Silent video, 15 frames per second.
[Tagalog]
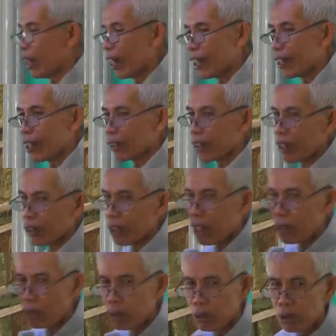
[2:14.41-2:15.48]
ay nasa
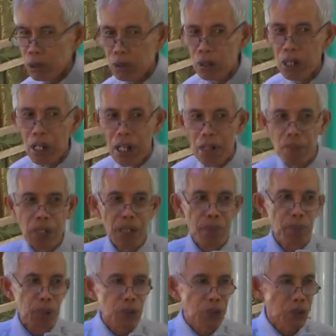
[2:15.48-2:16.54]
sa ulo ang mga
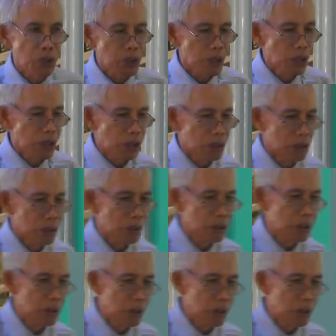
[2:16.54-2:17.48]
verses na yon.